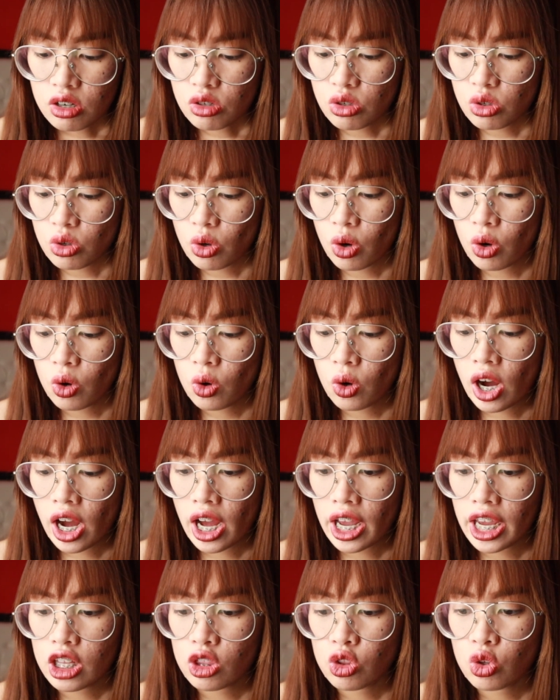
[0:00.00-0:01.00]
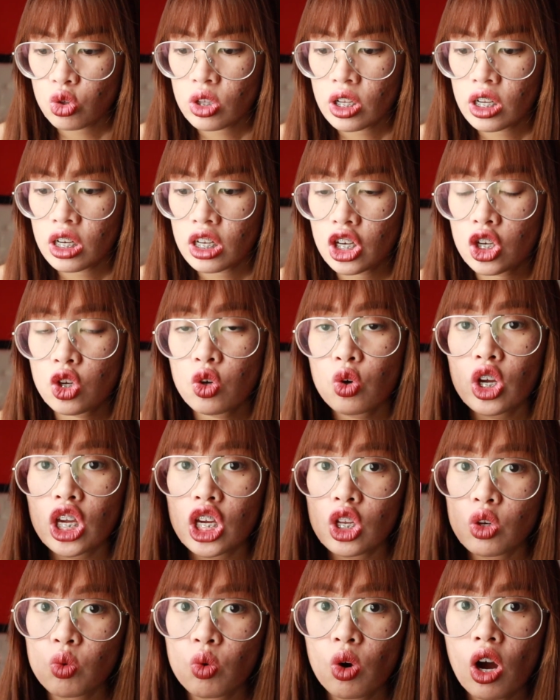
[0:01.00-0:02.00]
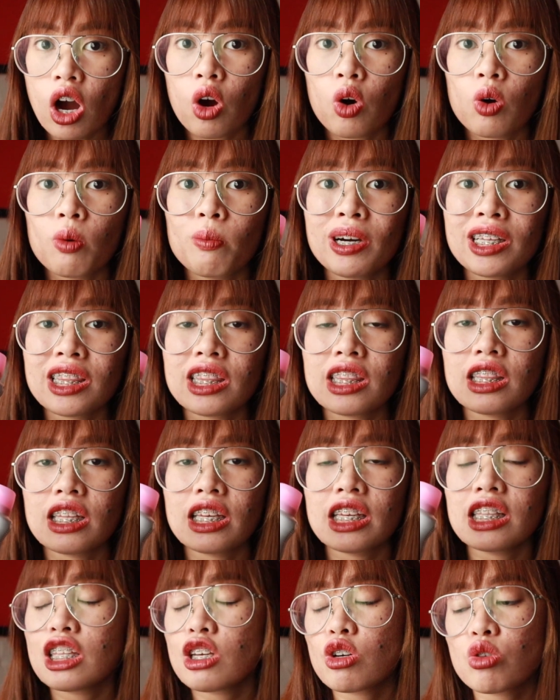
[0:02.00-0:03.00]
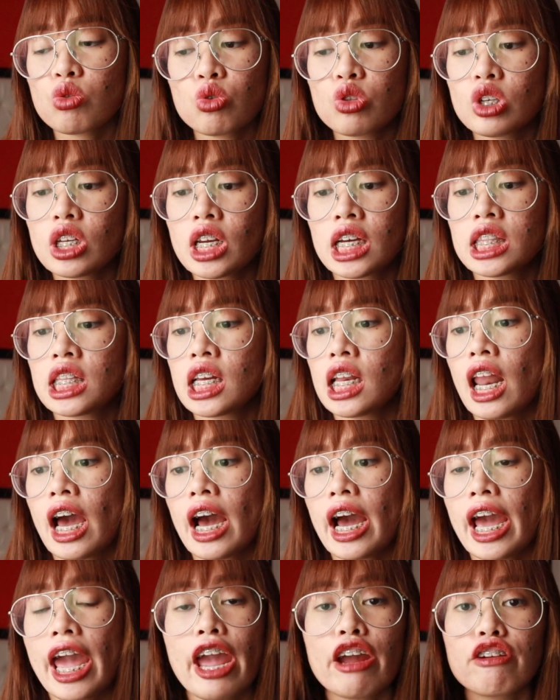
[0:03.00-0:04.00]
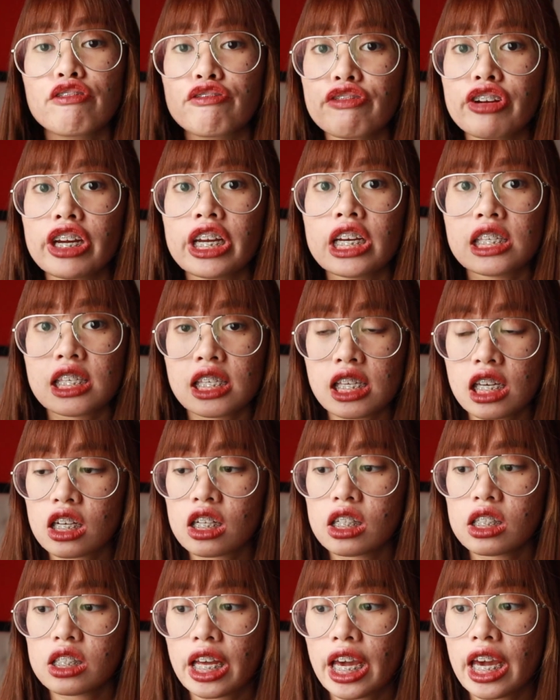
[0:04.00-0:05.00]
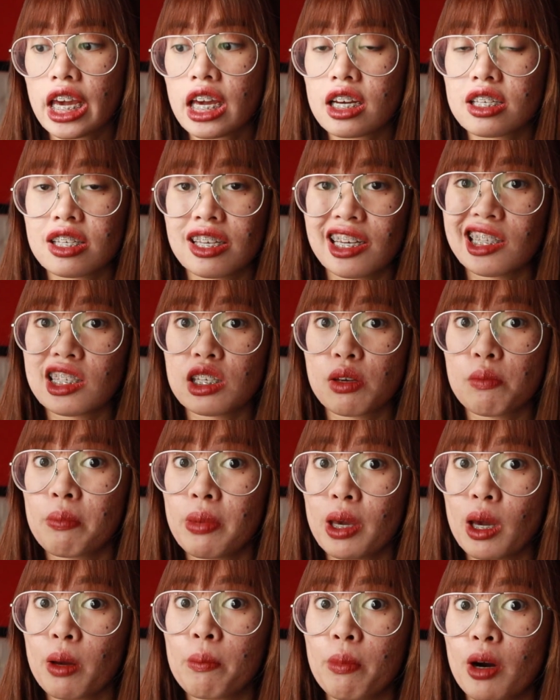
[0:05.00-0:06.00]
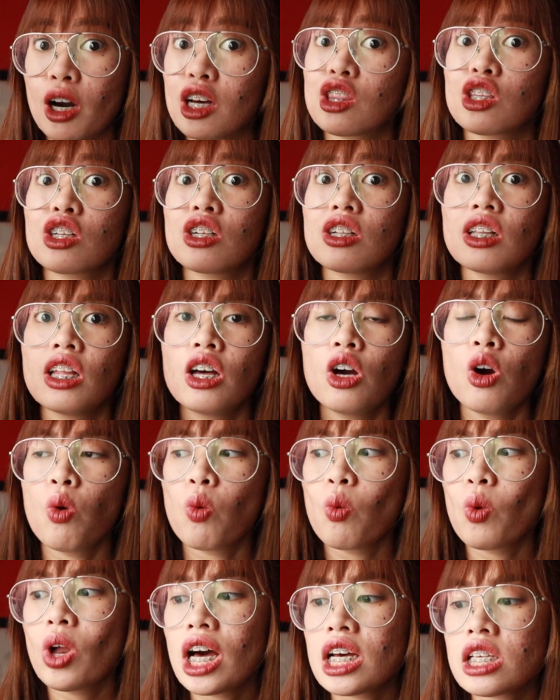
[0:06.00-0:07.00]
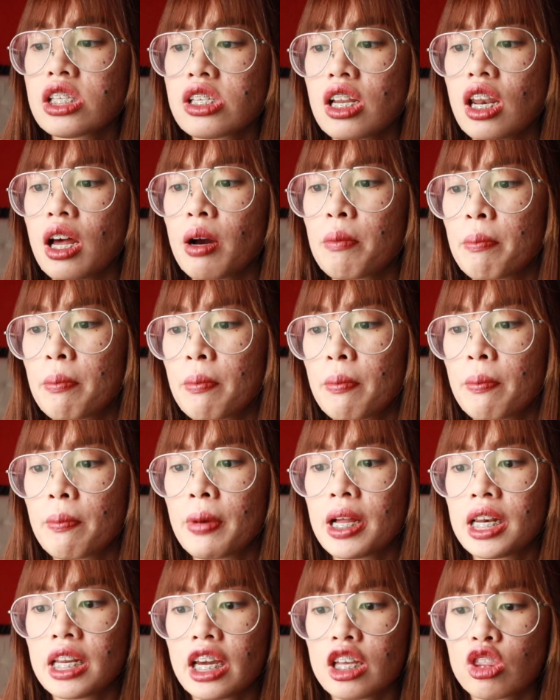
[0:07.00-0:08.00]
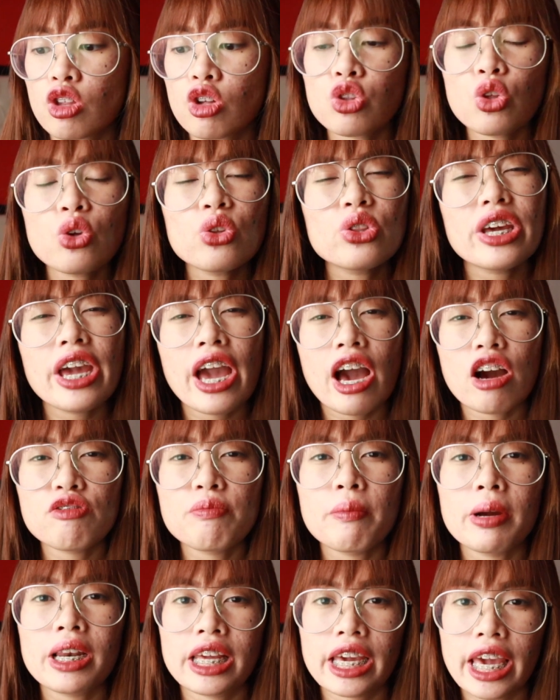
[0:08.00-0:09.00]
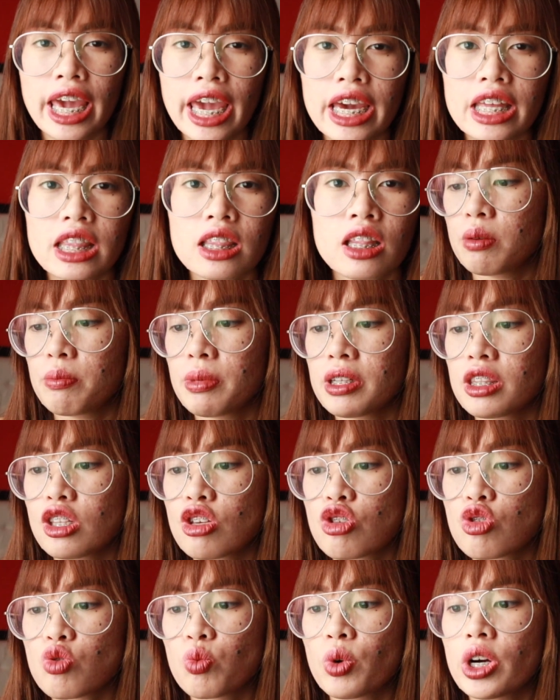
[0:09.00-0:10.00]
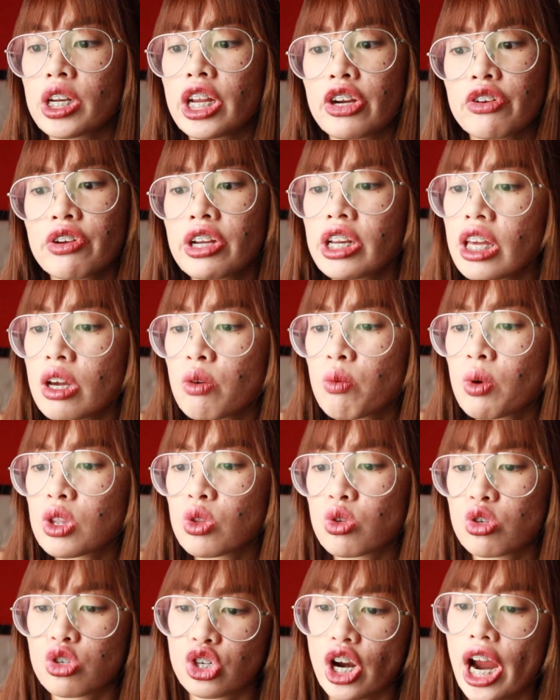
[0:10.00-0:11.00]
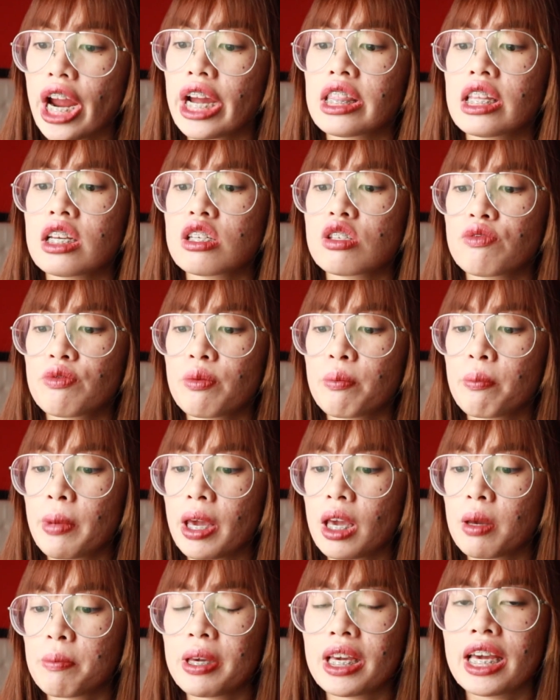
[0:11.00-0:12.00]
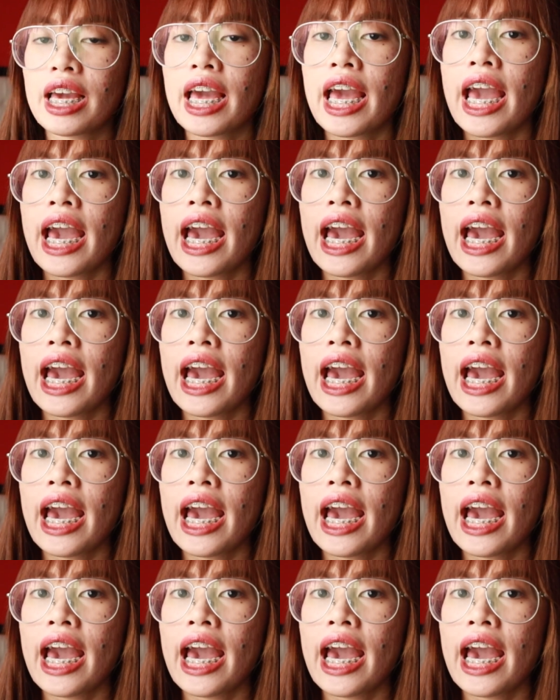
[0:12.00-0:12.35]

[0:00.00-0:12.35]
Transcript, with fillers: So, ito talaga yung kinuha ko. But, hindi ko to dinadala every single day kasi it's a big bottle. Wala silang maliit. Although they have maliit, la, but this one, I really want to try this from baby.